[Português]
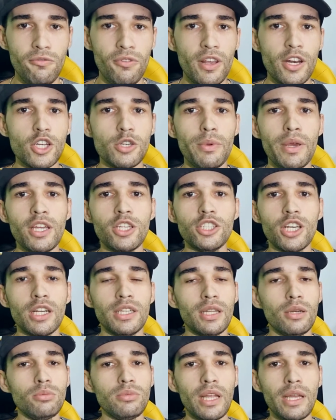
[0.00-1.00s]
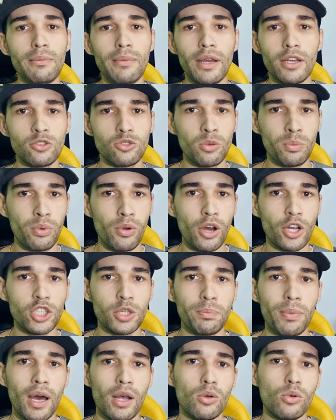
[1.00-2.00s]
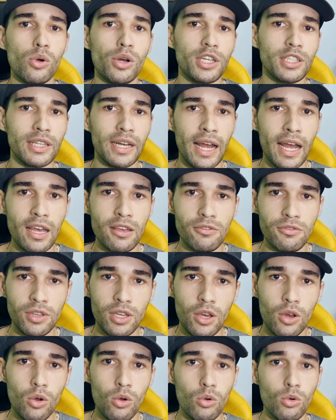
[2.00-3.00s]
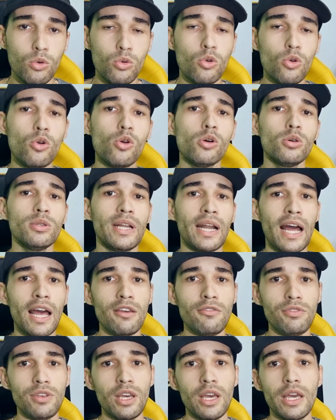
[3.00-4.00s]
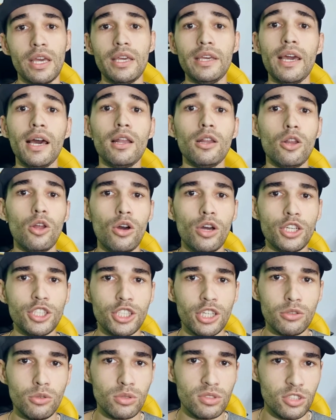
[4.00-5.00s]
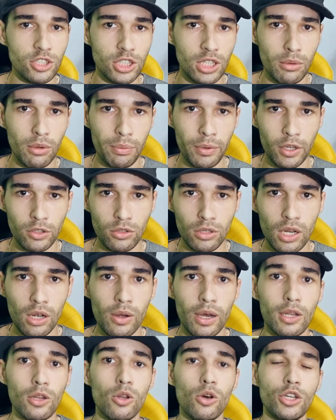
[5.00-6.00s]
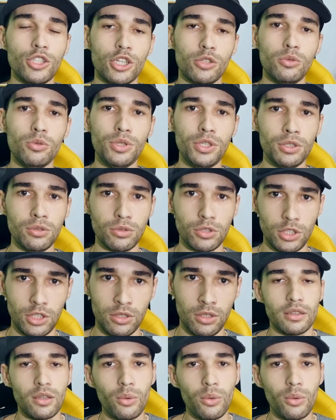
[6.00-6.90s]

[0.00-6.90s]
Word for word: Infelizmente, ele não tem mais suporte para o OneDrive, o Google Drive e a loja do sistema operacional, a loja do Windows.